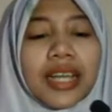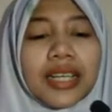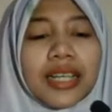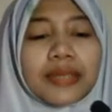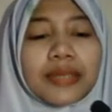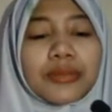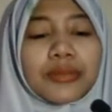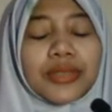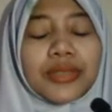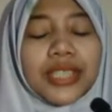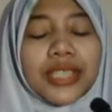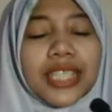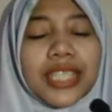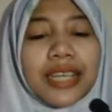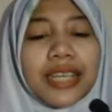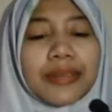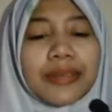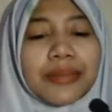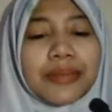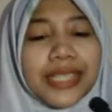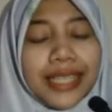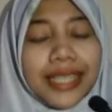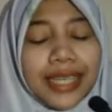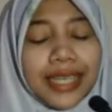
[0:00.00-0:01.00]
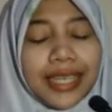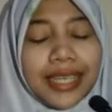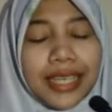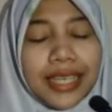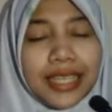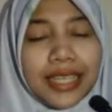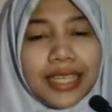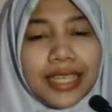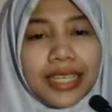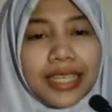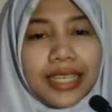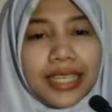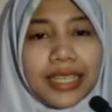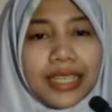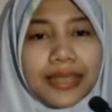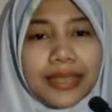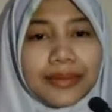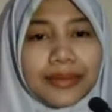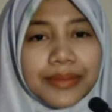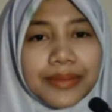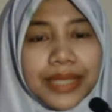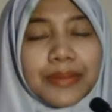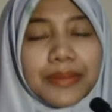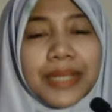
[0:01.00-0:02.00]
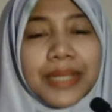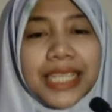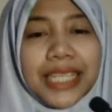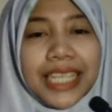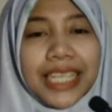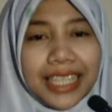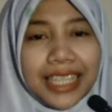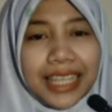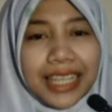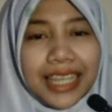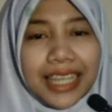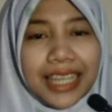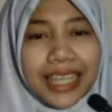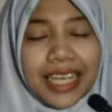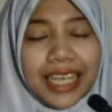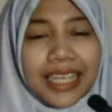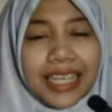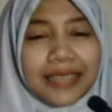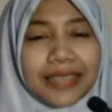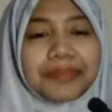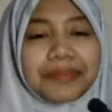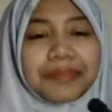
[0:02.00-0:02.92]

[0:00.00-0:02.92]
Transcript: Kemudian menjaga ibadah kita.